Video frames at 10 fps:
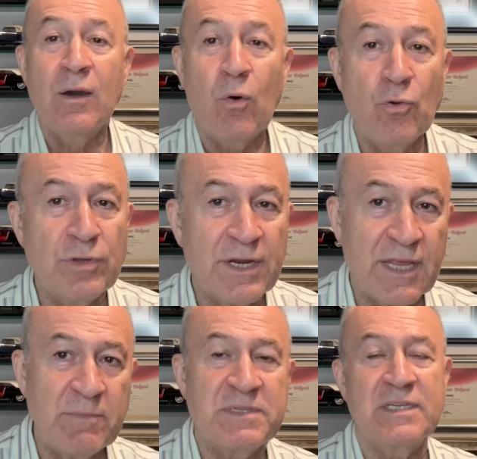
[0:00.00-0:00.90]
Onların
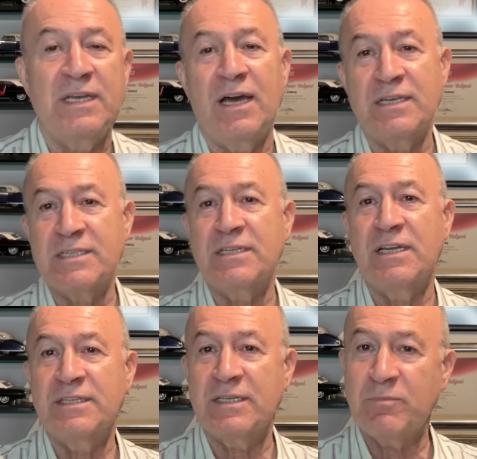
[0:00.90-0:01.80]
hepsini
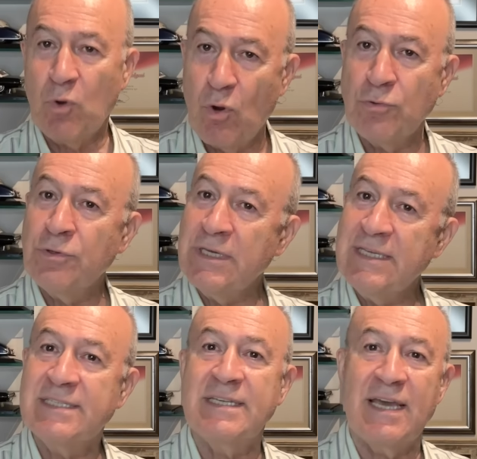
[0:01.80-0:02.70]
hazırladık. Onu
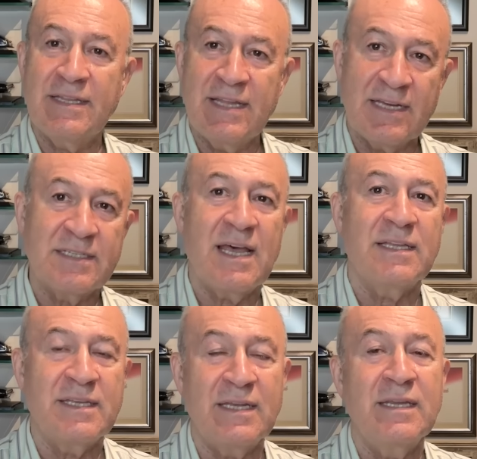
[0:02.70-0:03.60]
izleyenler
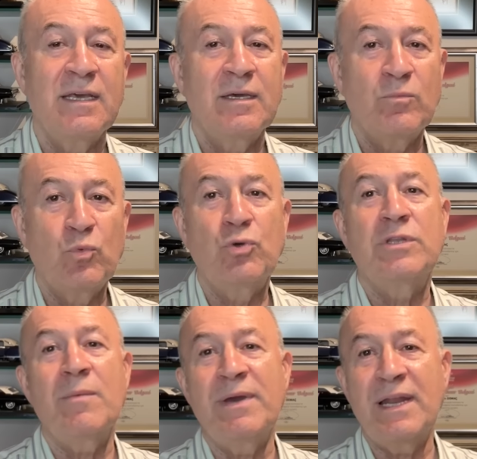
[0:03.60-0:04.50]
zaten
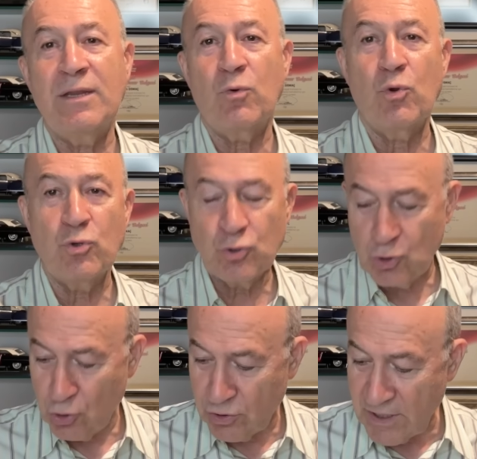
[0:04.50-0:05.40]
muhtemelen
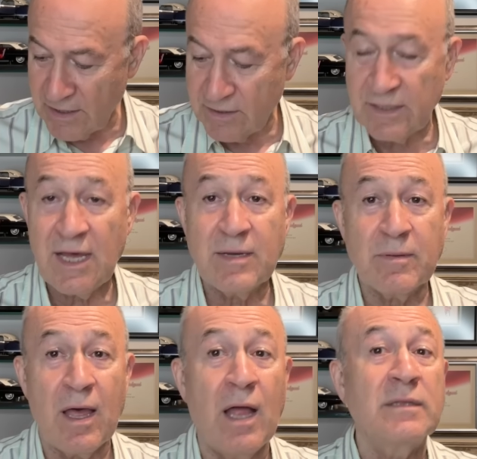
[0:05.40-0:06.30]
oyuncuyu tanıdılar.
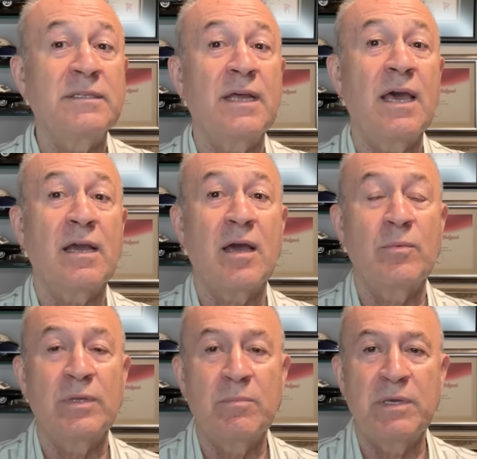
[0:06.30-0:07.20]
Altın
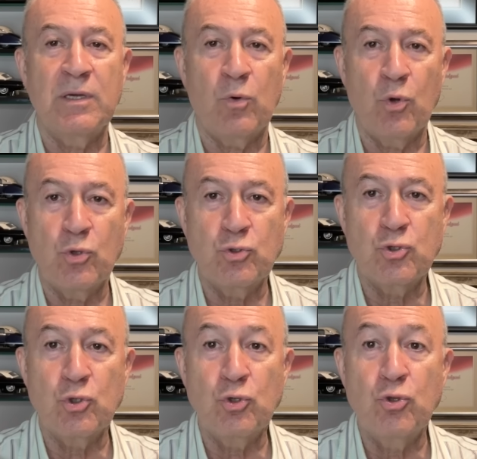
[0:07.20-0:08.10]
ayakkabılı bir
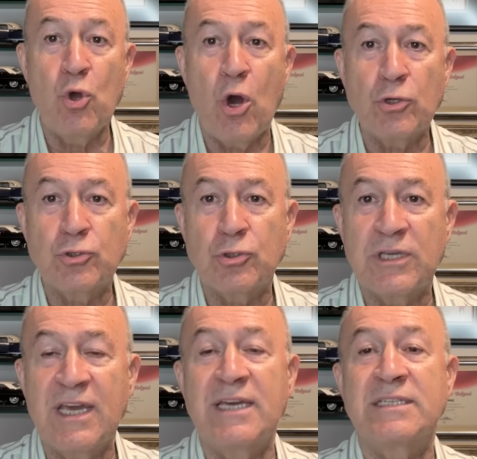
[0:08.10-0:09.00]
oyuncu. Dört
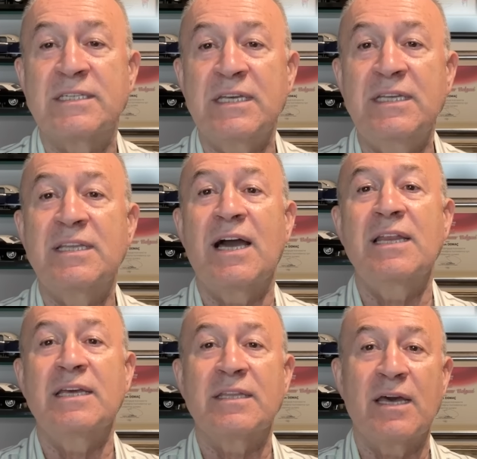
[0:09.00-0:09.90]
kez
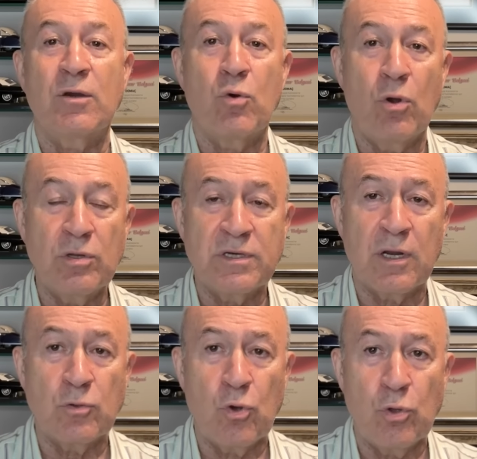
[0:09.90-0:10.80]
İtalya'da gol
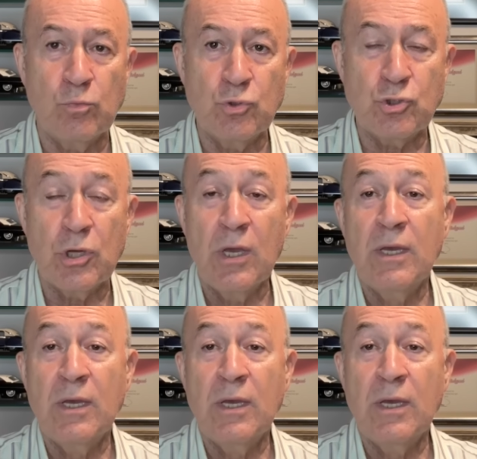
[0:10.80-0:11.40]
kralı olmuş